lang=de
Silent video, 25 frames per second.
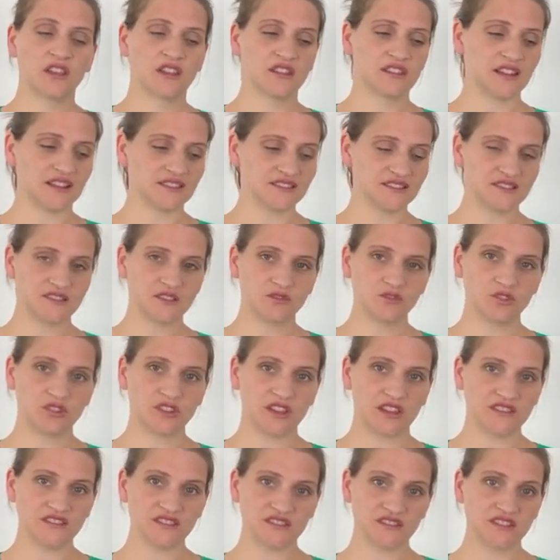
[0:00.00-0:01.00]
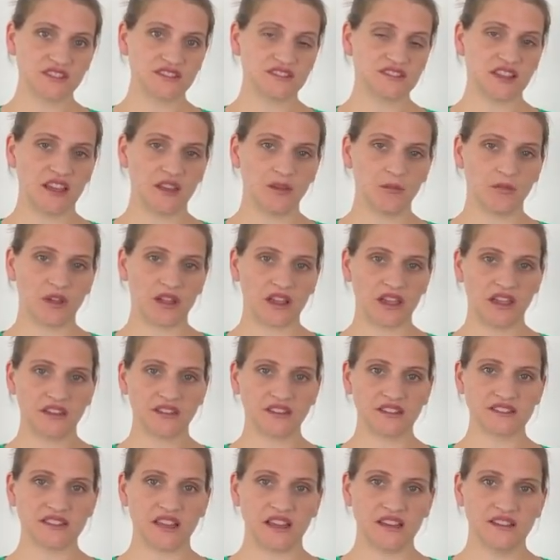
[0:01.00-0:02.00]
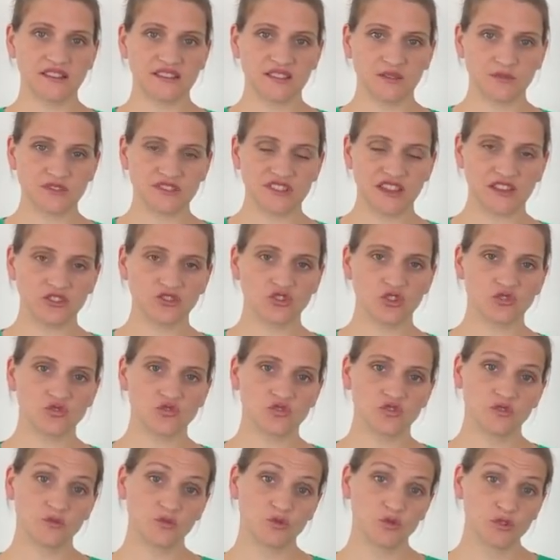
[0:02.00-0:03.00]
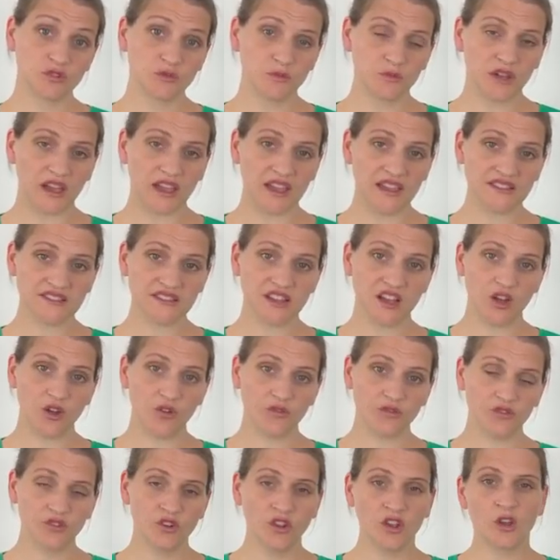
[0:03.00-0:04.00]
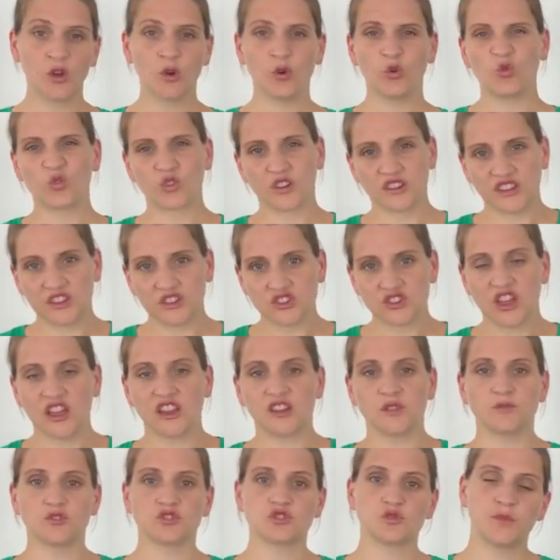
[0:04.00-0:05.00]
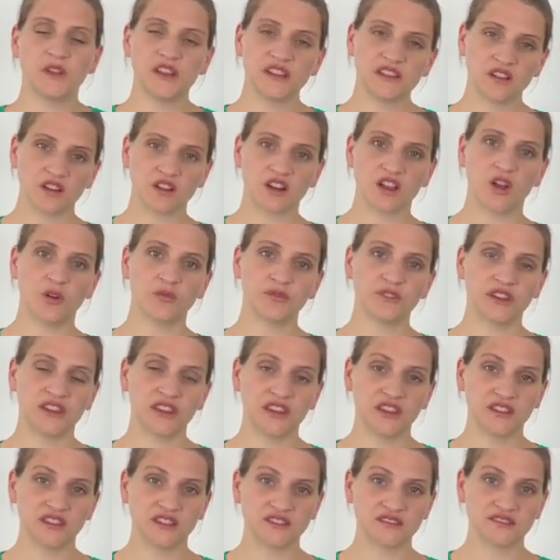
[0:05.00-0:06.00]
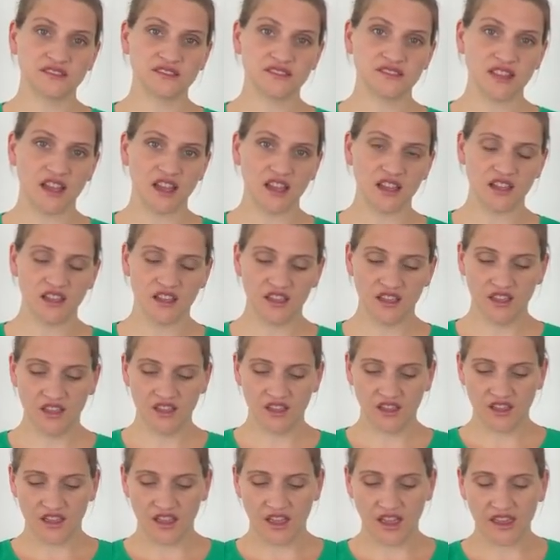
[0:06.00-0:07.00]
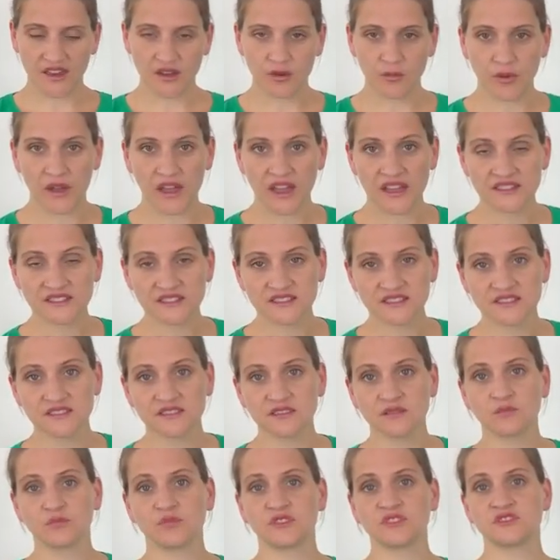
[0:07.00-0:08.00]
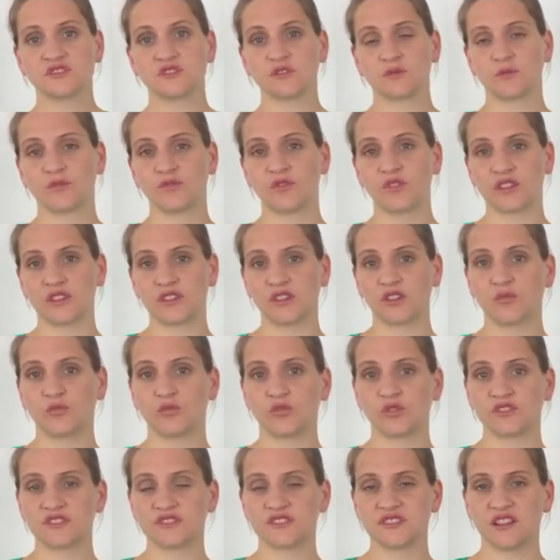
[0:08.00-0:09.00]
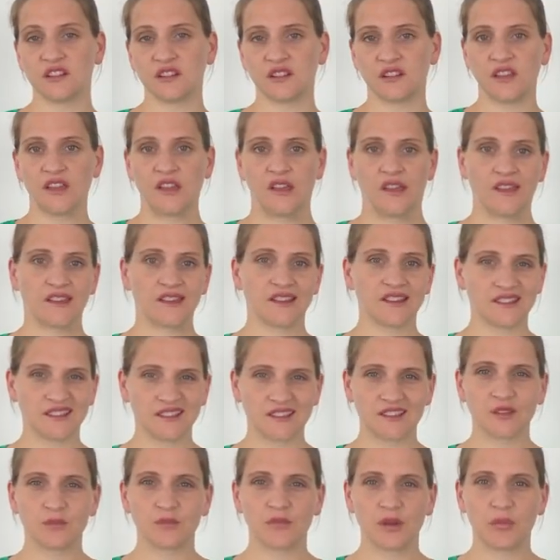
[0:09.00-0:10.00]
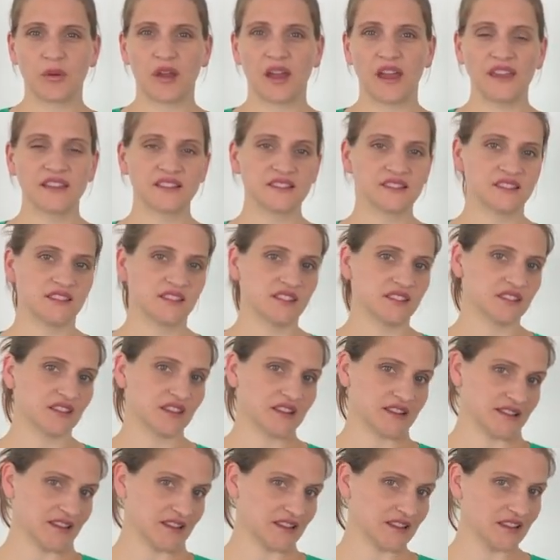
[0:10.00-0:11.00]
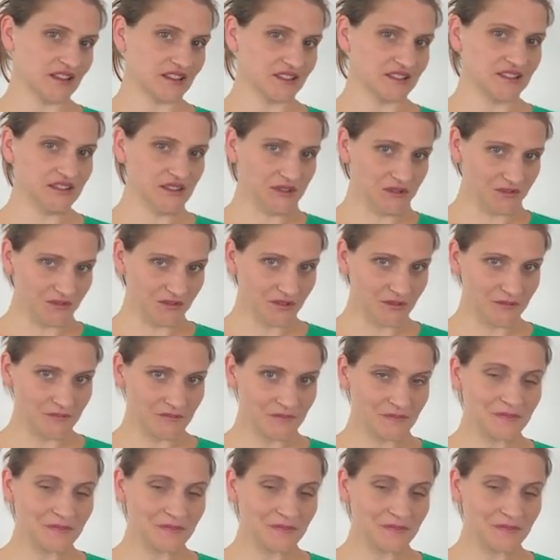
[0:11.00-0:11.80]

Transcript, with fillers: Das ist natürlich ganz interessant. Man kann das alles im Set schon zu einem guten Preis kaufen oder ich entscheide mich später und kaufe den Kindersitz nach. Eine Basis bis zum vierten Geburtstag, das ist immer preislich ganz attraktiv.